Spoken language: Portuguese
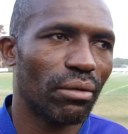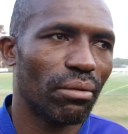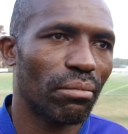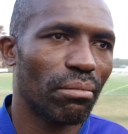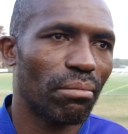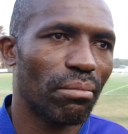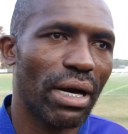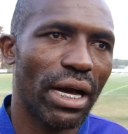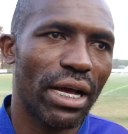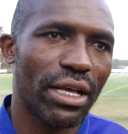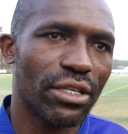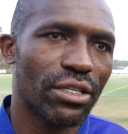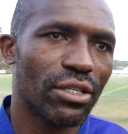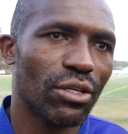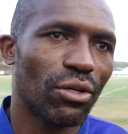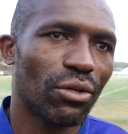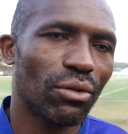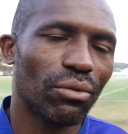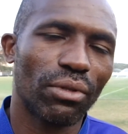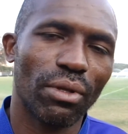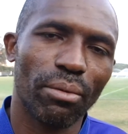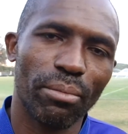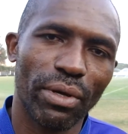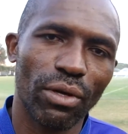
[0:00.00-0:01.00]
Mas eu
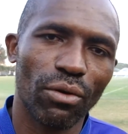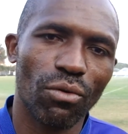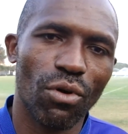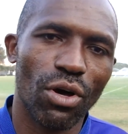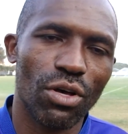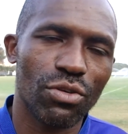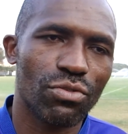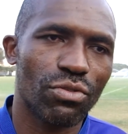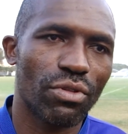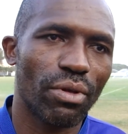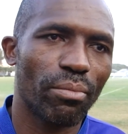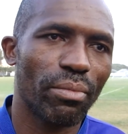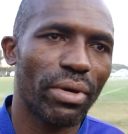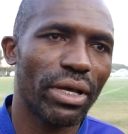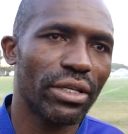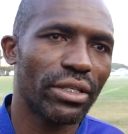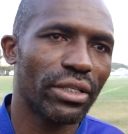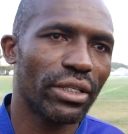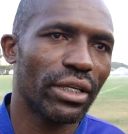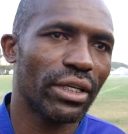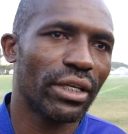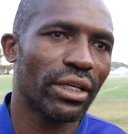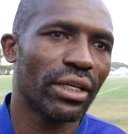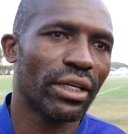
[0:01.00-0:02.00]
também gosto também
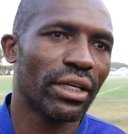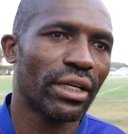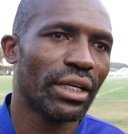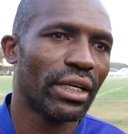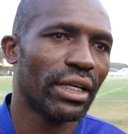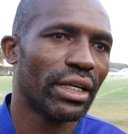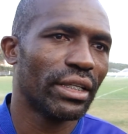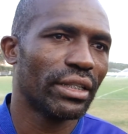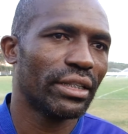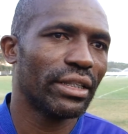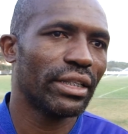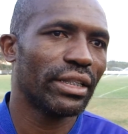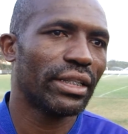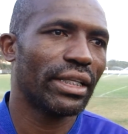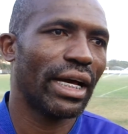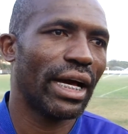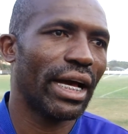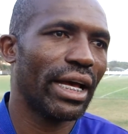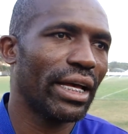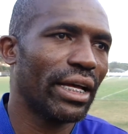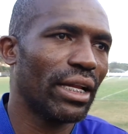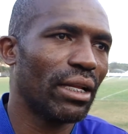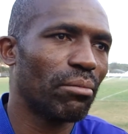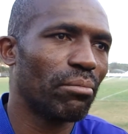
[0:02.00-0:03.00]
de de estar tá
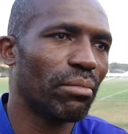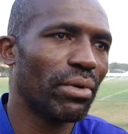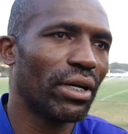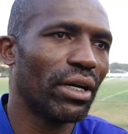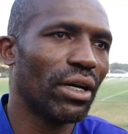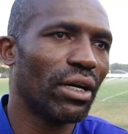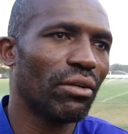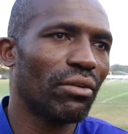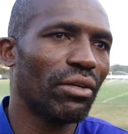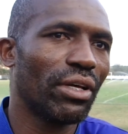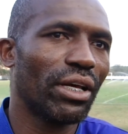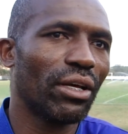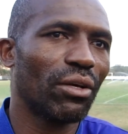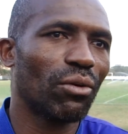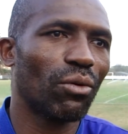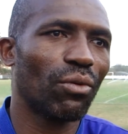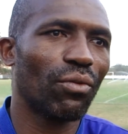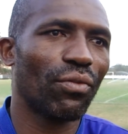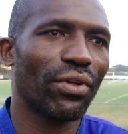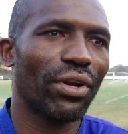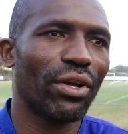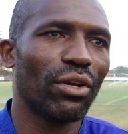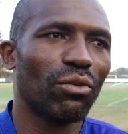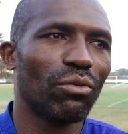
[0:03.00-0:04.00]
relembrando e
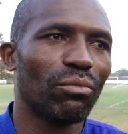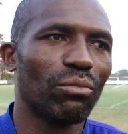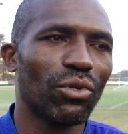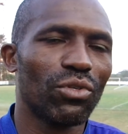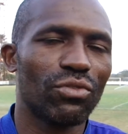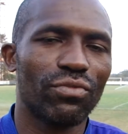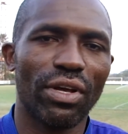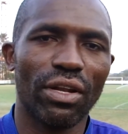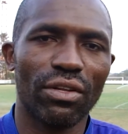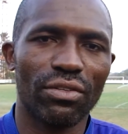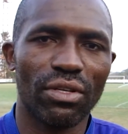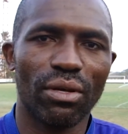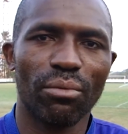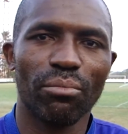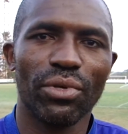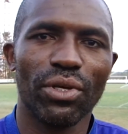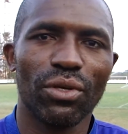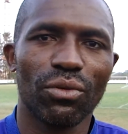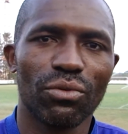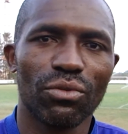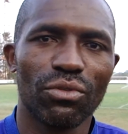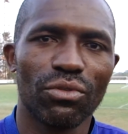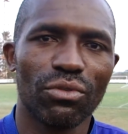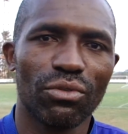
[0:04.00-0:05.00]
reencontrando meus velhos
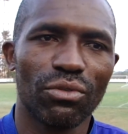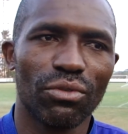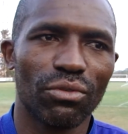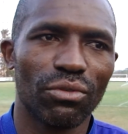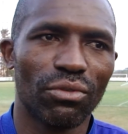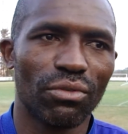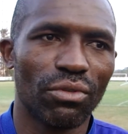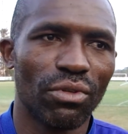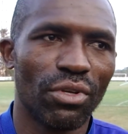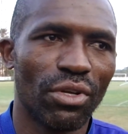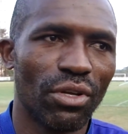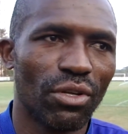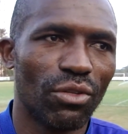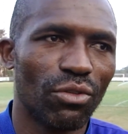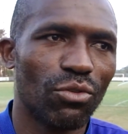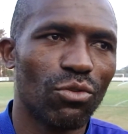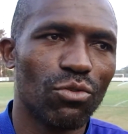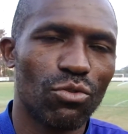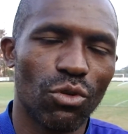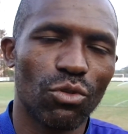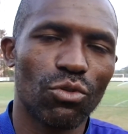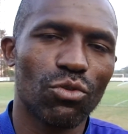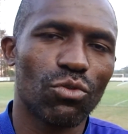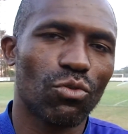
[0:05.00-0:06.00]
amigos do, dos
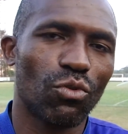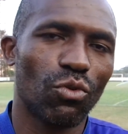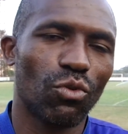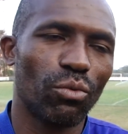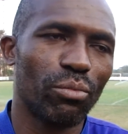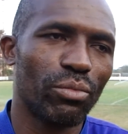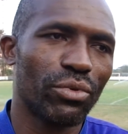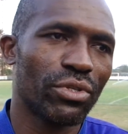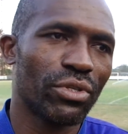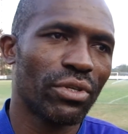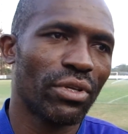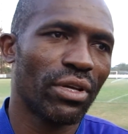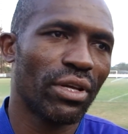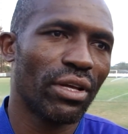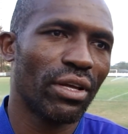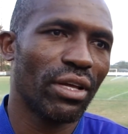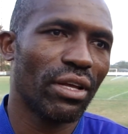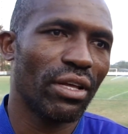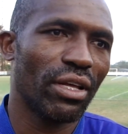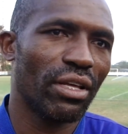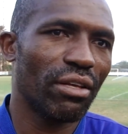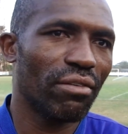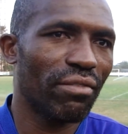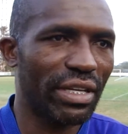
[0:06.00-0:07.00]
outros clubes.
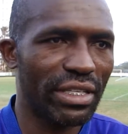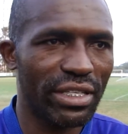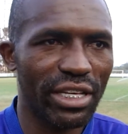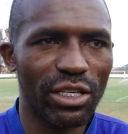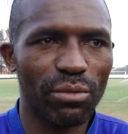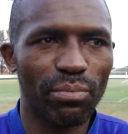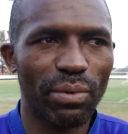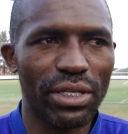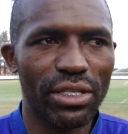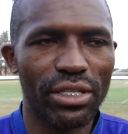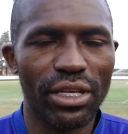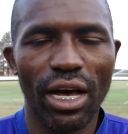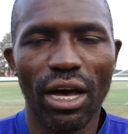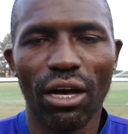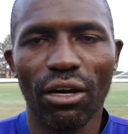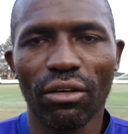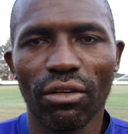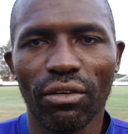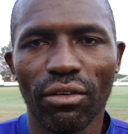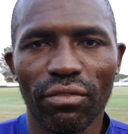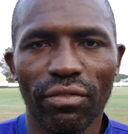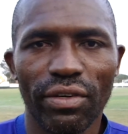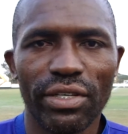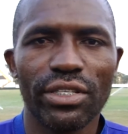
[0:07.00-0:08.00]
E vai ser especial,
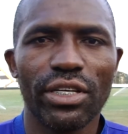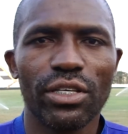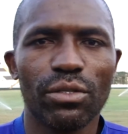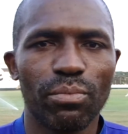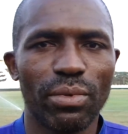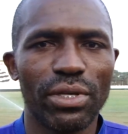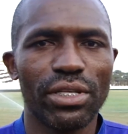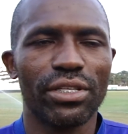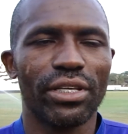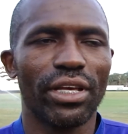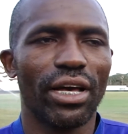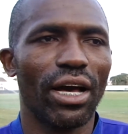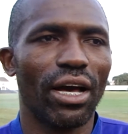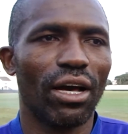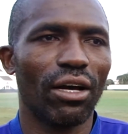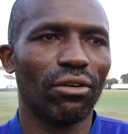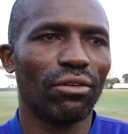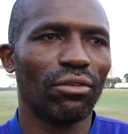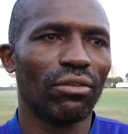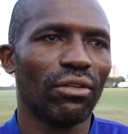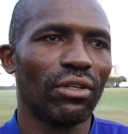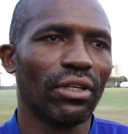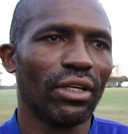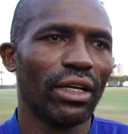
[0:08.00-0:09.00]
vai ser especial
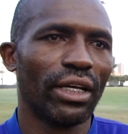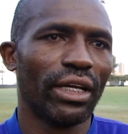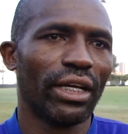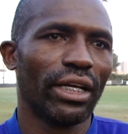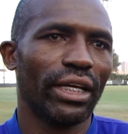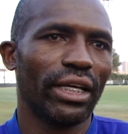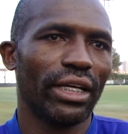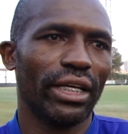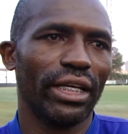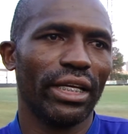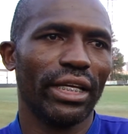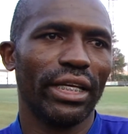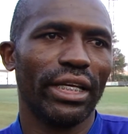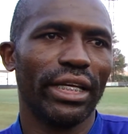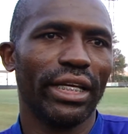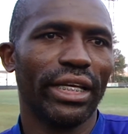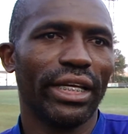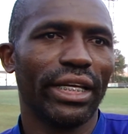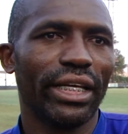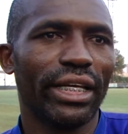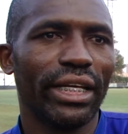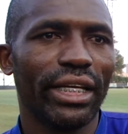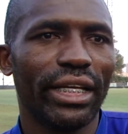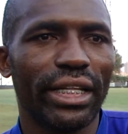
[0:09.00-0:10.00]

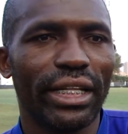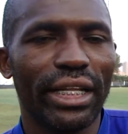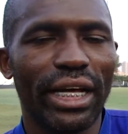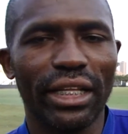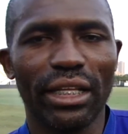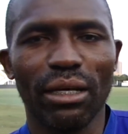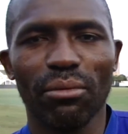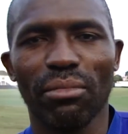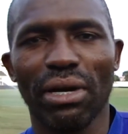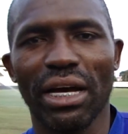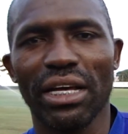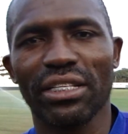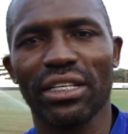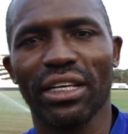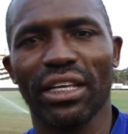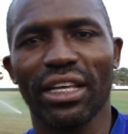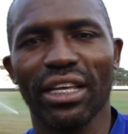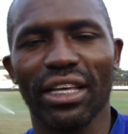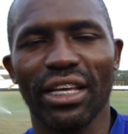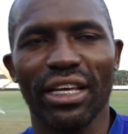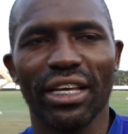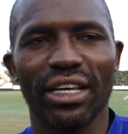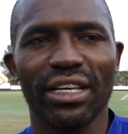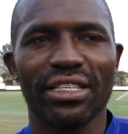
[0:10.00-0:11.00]
e nada mais do
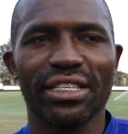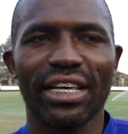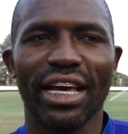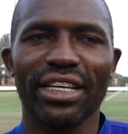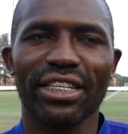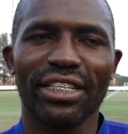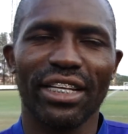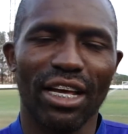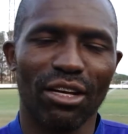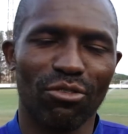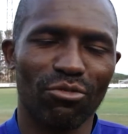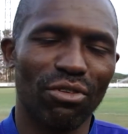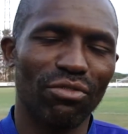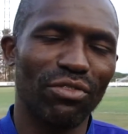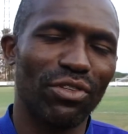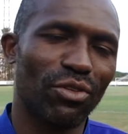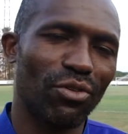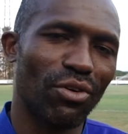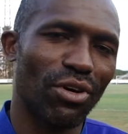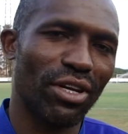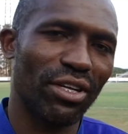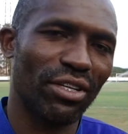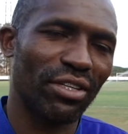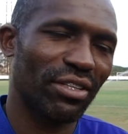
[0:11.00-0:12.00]
que sair de lá com a
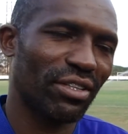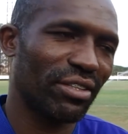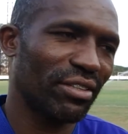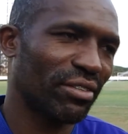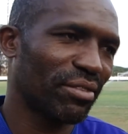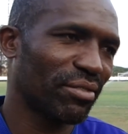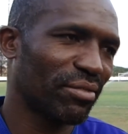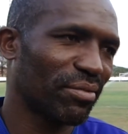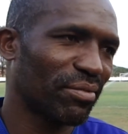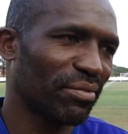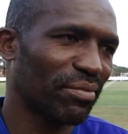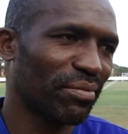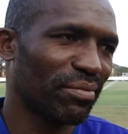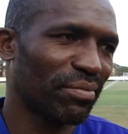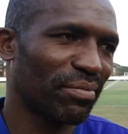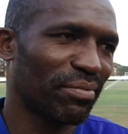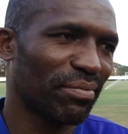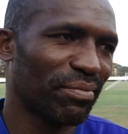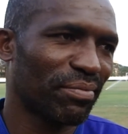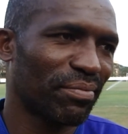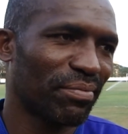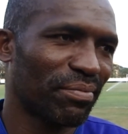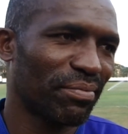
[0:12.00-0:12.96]
vitória. Né? Importante